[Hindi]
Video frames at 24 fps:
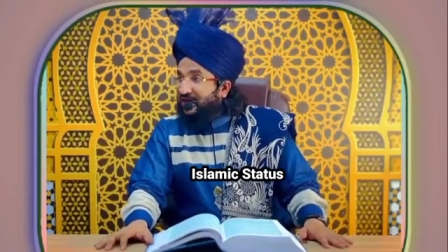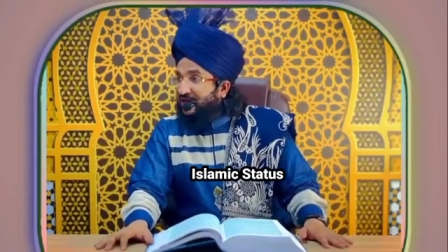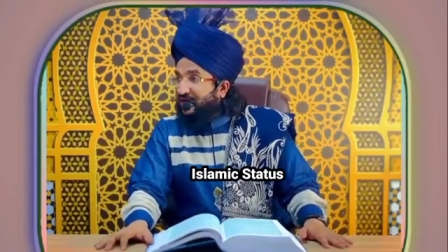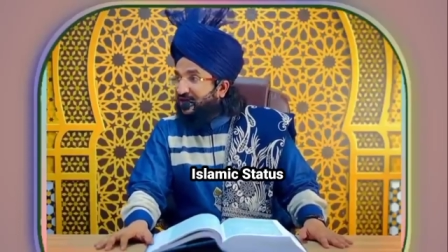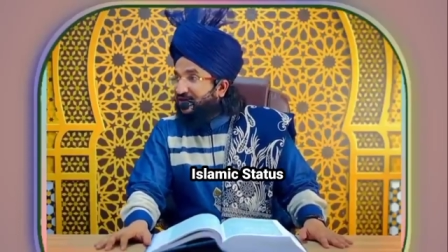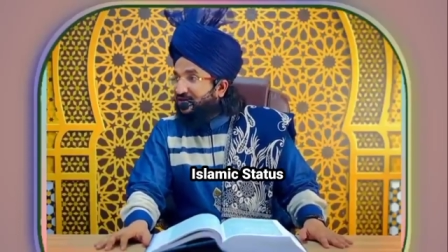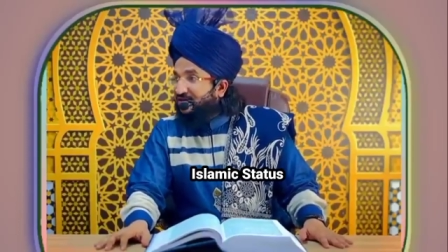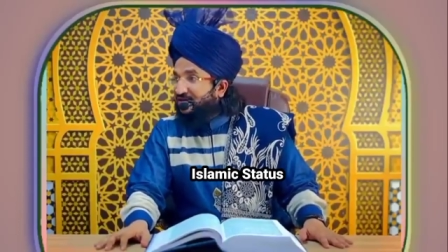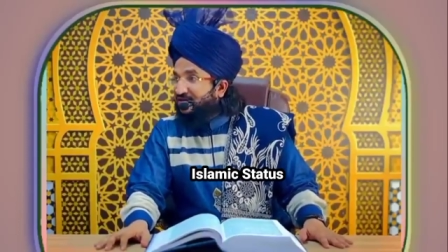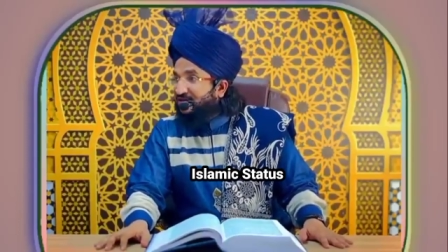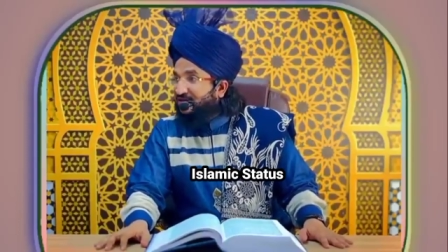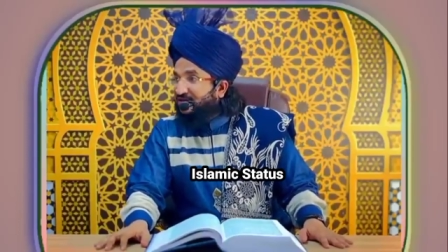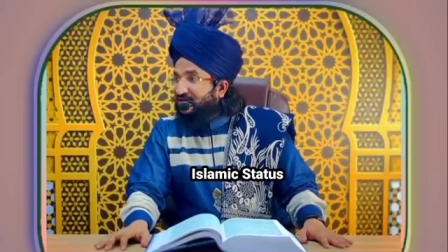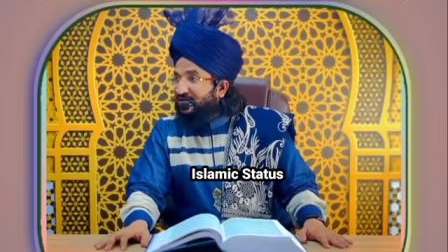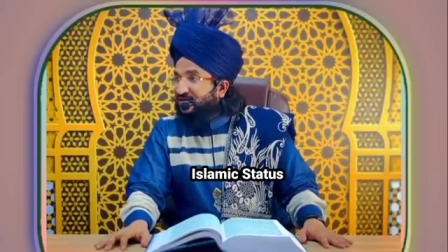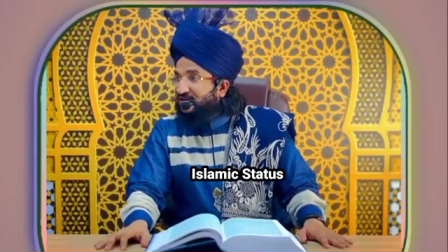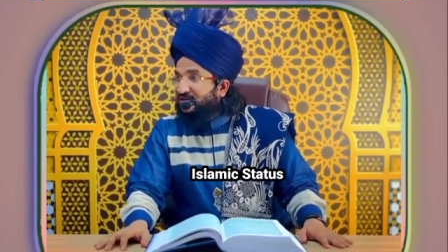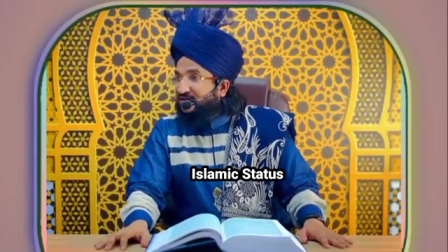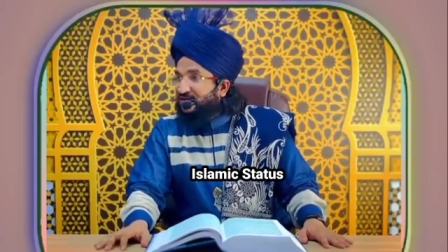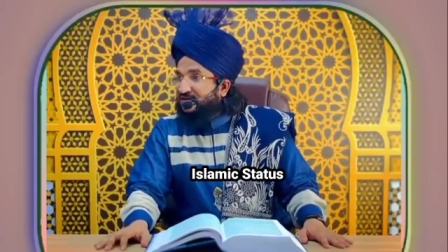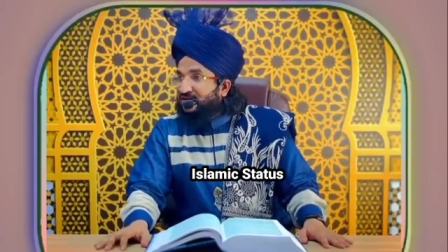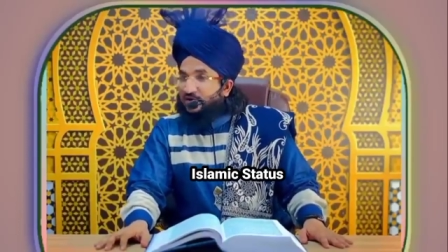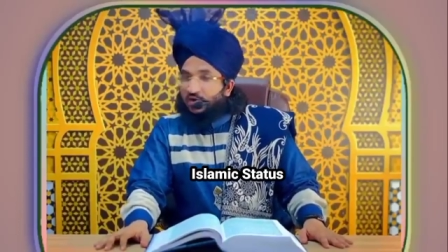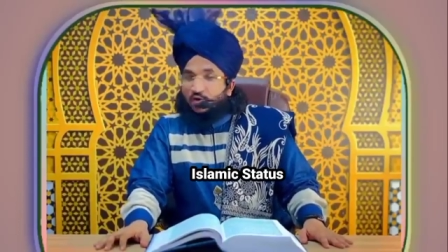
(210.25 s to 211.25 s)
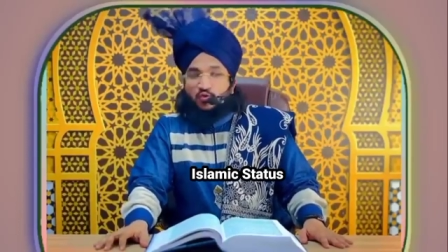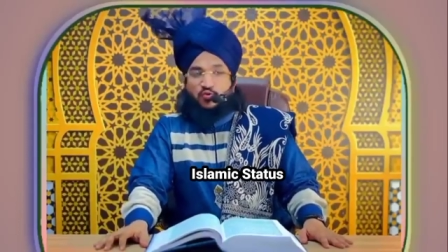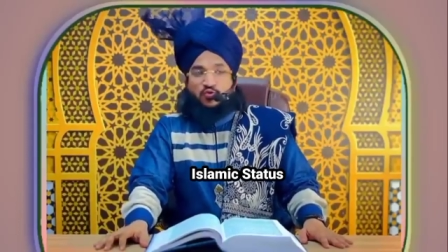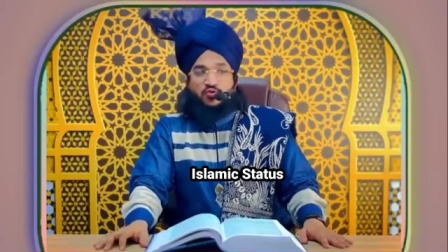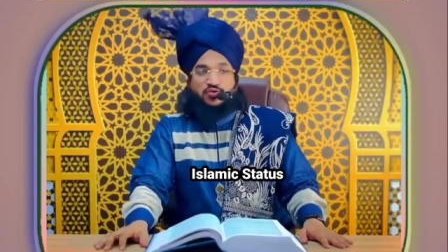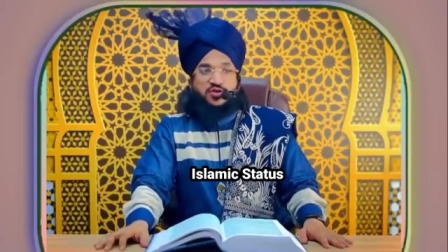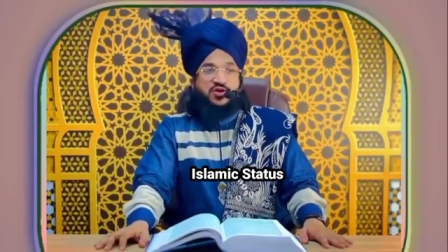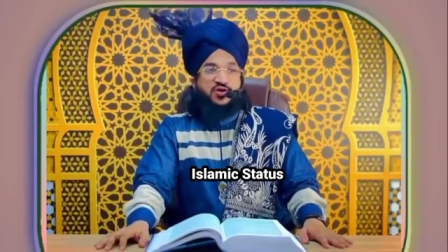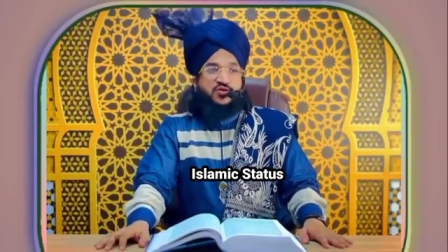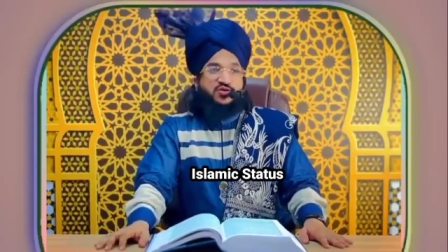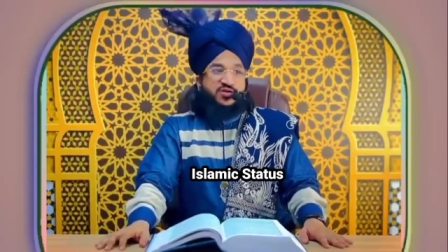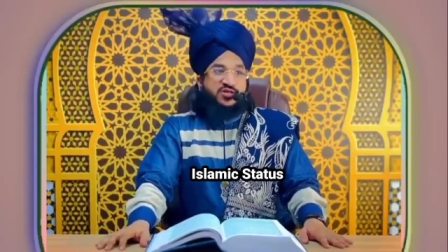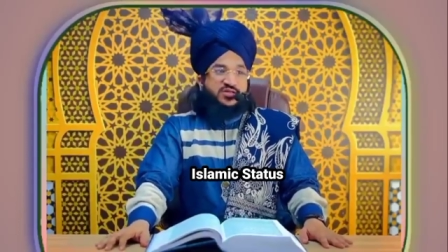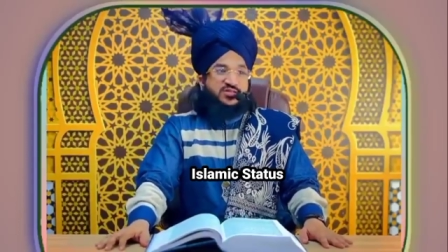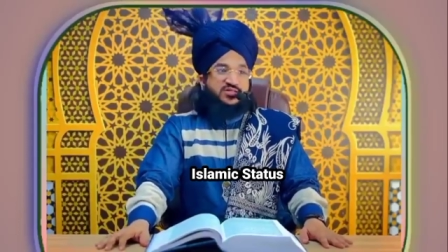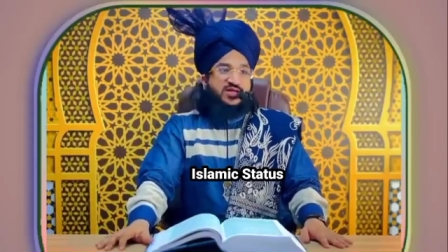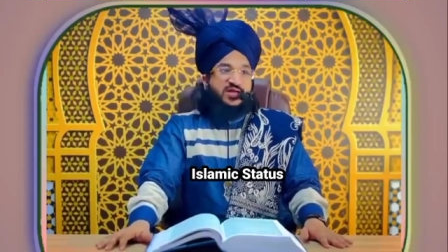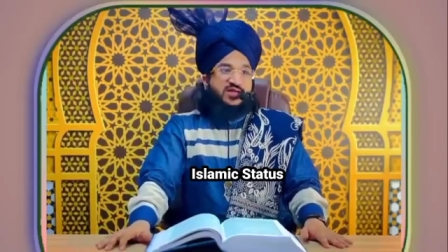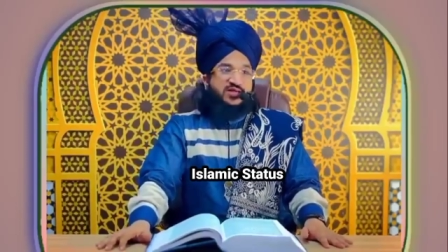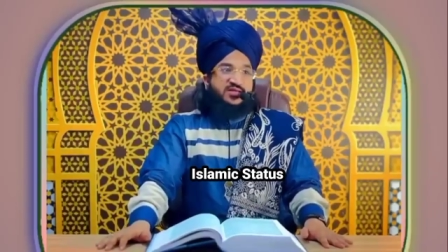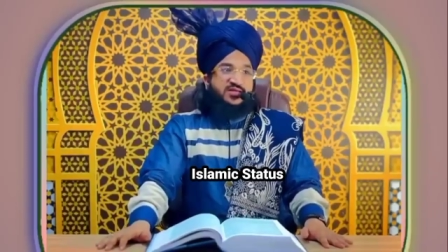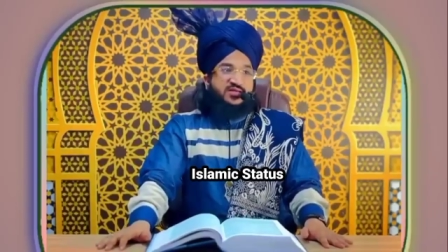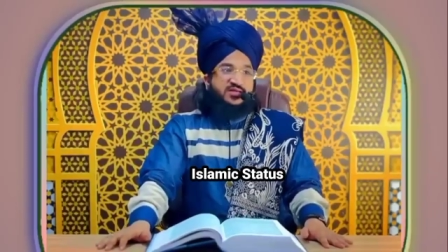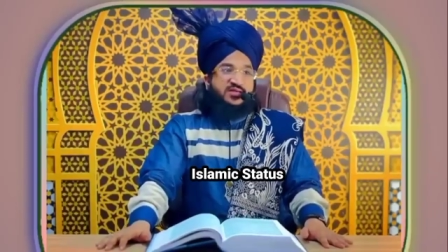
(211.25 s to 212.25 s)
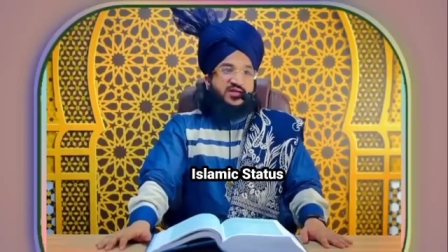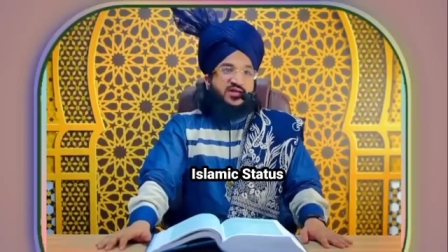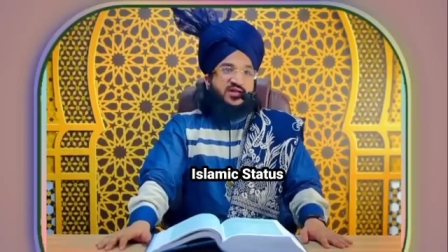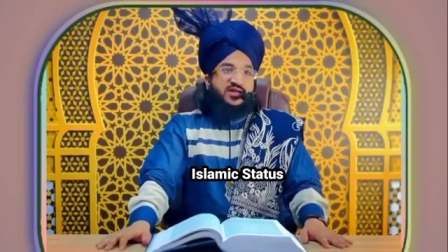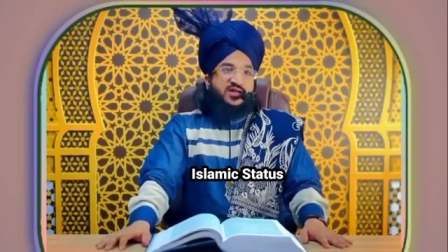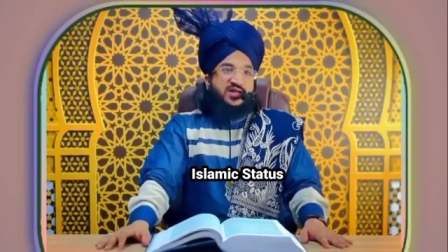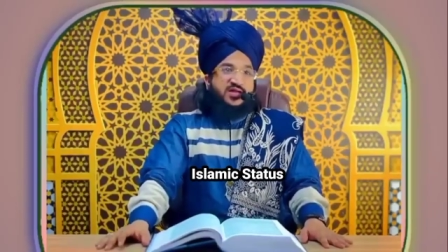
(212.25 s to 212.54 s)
थे यहूदी और ईसाई